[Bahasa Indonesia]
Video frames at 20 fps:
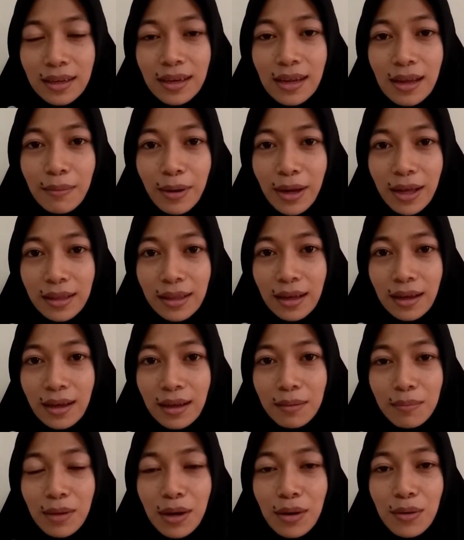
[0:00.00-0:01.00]
dia
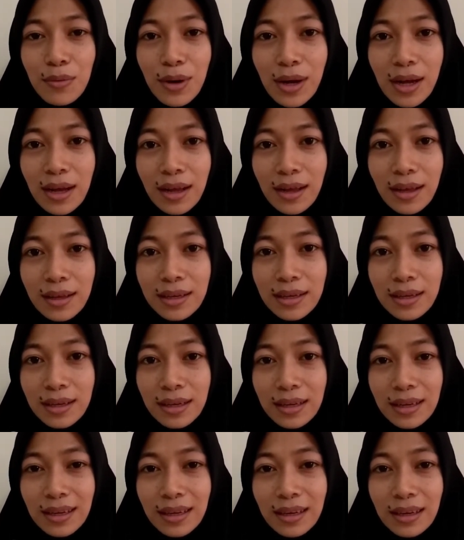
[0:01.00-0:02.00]
mengatakan bahwa
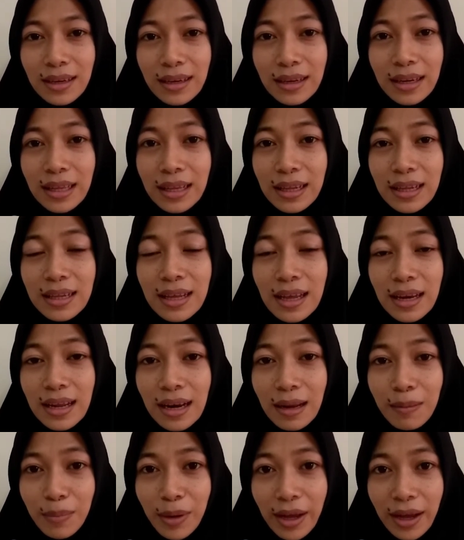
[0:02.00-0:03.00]
dirinya
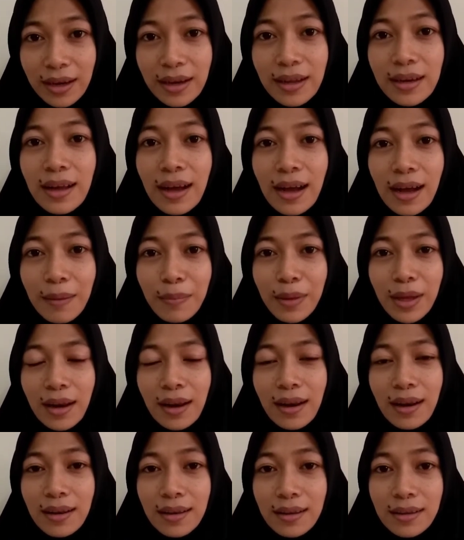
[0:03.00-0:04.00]
dalam keadaan
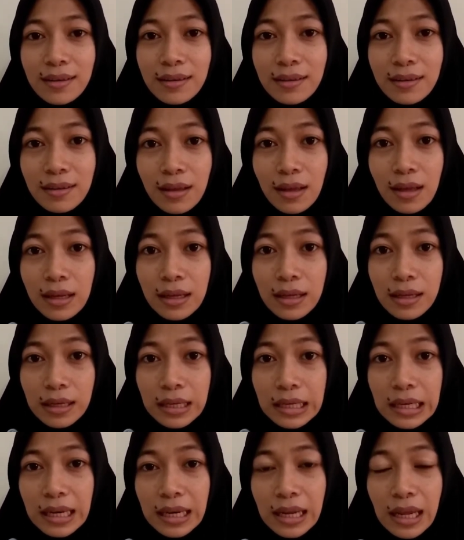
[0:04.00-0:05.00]
hamil
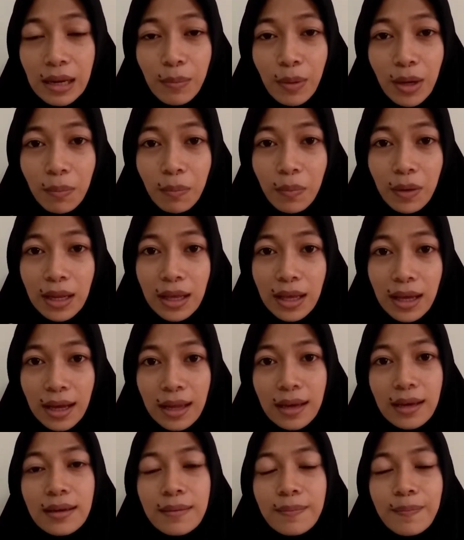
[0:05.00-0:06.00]
dan dia diberi
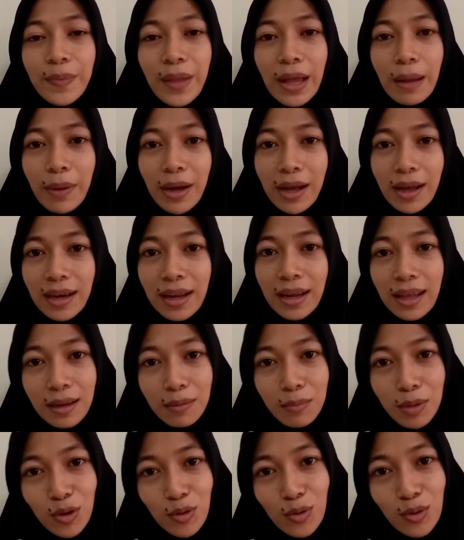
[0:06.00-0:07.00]
pilihan apakah dia
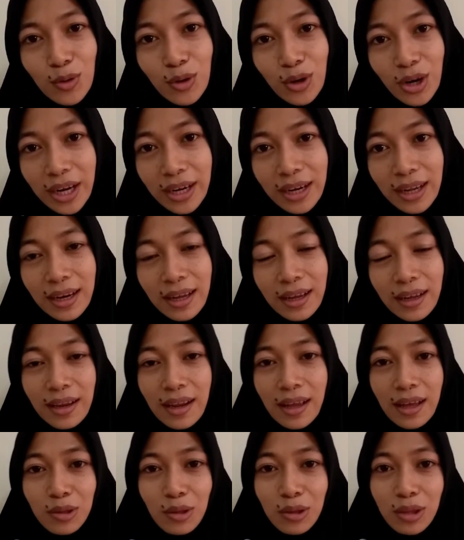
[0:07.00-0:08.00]
ingin menggugurkan
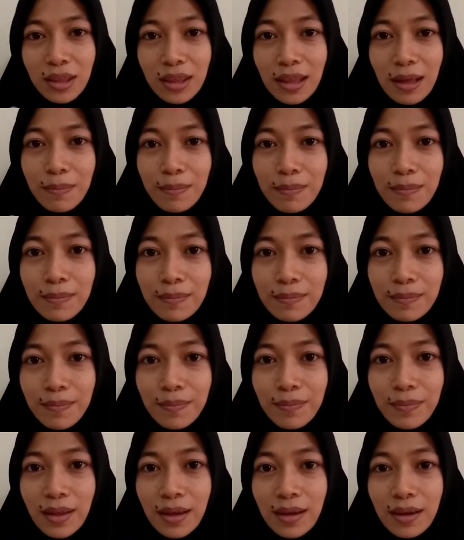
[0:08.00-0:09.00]
anaknya atau tetap
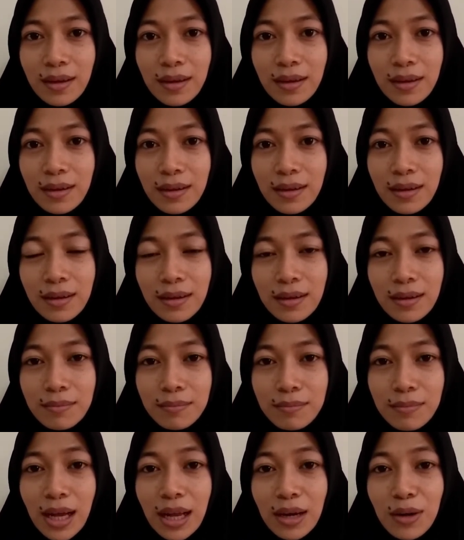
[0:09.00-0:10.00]
uh,
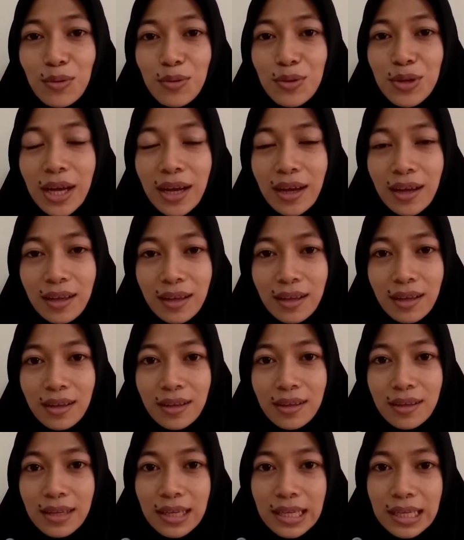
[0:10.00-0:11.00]
mengandungnya.
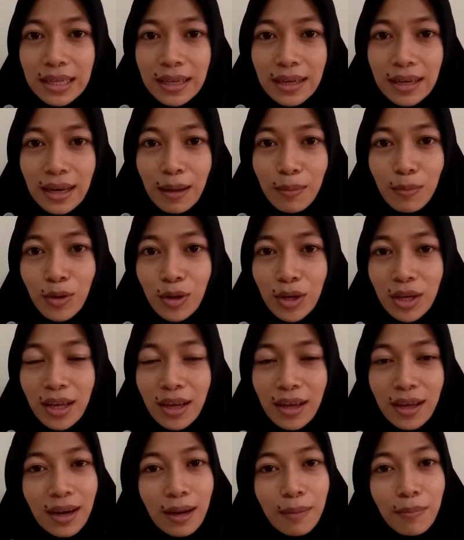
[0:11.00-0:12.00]
Namun
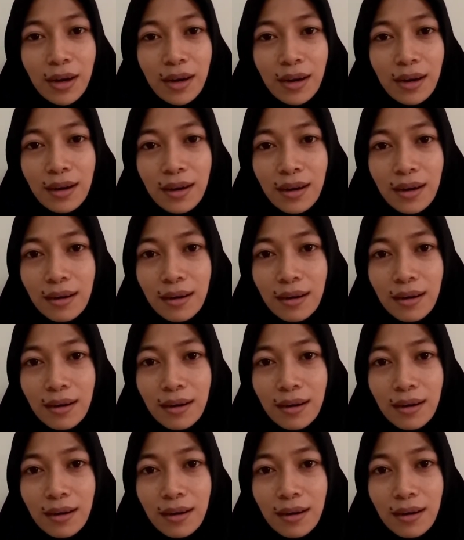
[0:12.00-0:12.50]
Reber